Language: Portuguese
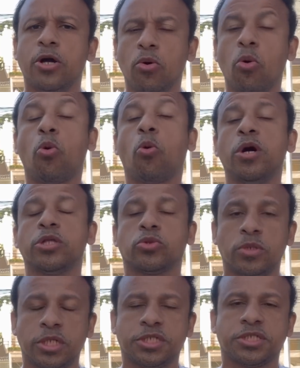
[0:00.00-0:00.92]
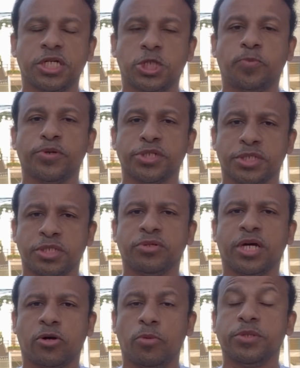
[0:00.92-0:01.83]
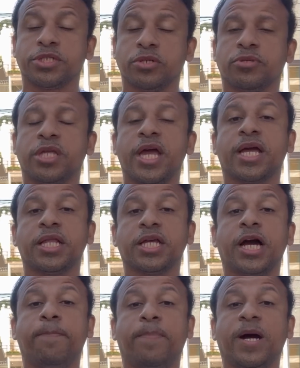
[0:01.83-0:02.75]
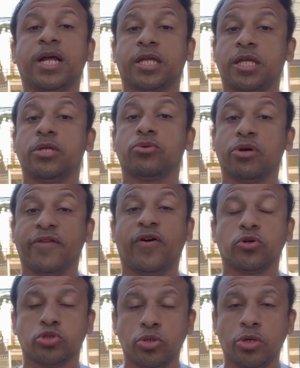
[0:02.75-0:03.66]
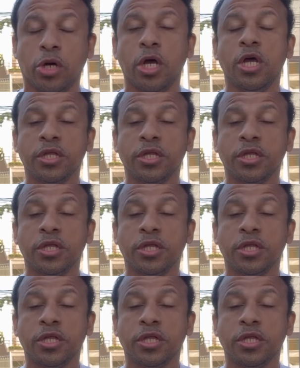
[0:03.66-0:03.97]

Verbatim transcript: o quanto antes à disposição da comissão técnica para que Dorival Júnior